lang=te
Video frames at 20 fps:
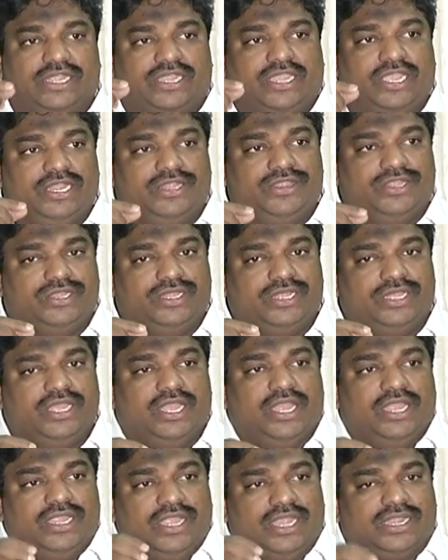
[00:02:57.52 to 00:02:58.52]
వెనక్కి వెళ్ళిందండి
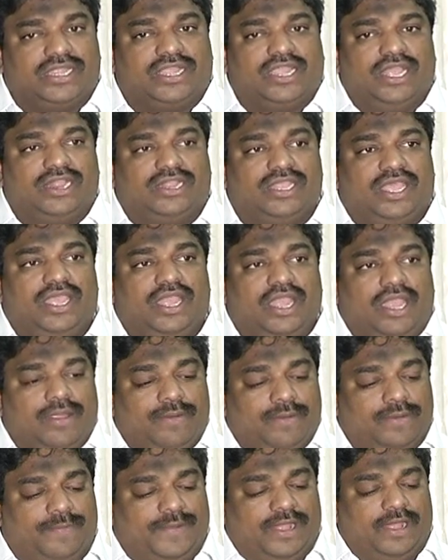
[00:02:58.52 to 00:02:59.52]
వెనక్కి వెళ్తే
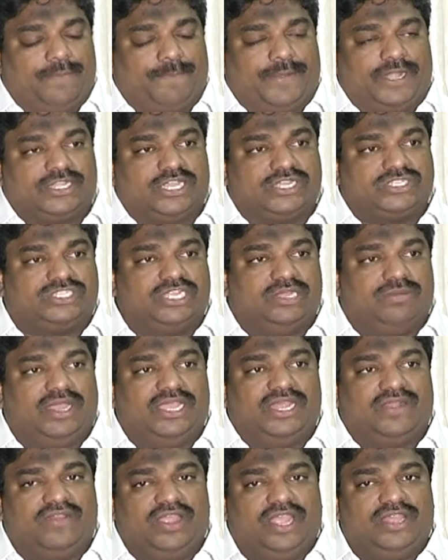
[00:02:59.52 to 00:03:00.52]
పటాస్ సినిమా
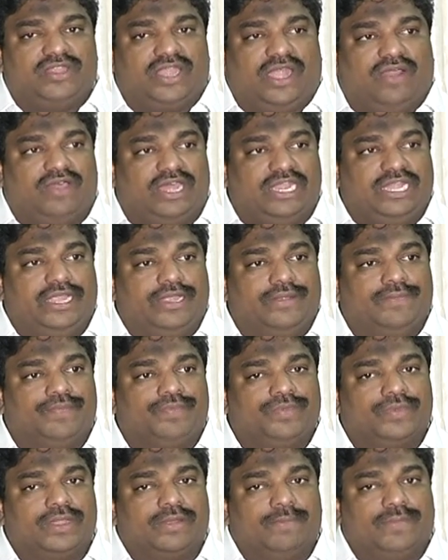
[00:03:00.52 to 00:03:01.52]
ఇరవై ఐదు రావాలి
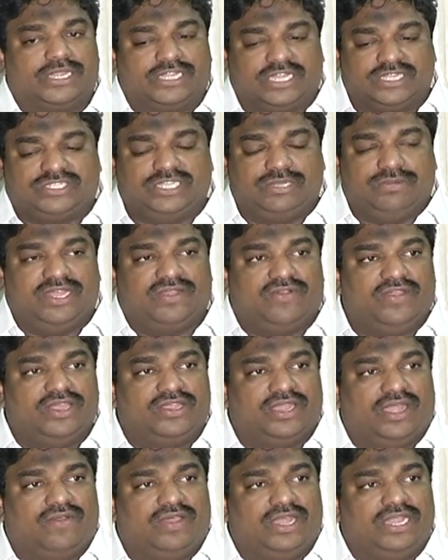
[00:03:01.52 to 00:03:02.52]
పటాస్ సినిమా ఇరవై
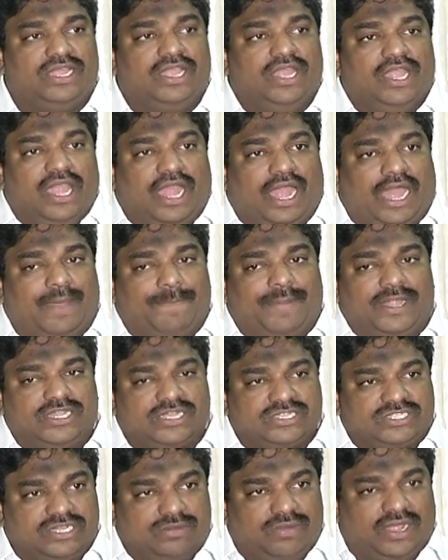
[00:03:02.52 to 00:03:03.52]
ఐదు రావాలి ఆ
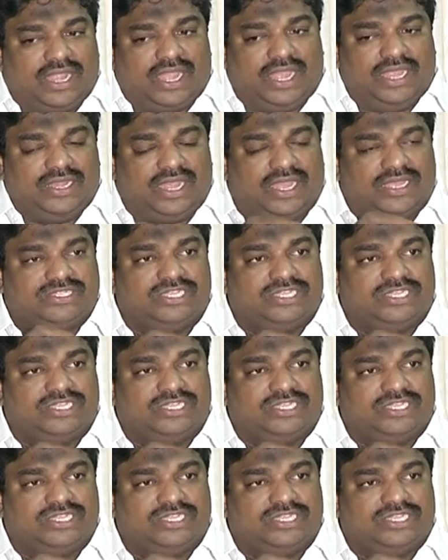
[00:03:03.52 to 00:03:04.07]
పండగ సినిమాకి ఆయన ఆ